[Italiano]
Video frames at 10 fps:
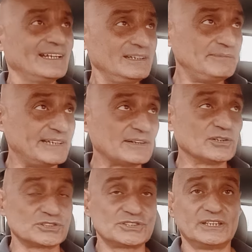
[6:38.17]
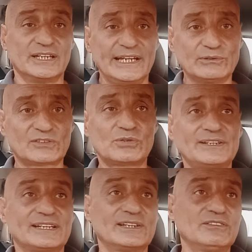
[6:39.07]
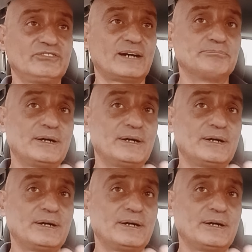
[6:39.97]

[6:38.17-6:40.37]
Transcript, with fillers: Il Milan oggi è una squadra che non fa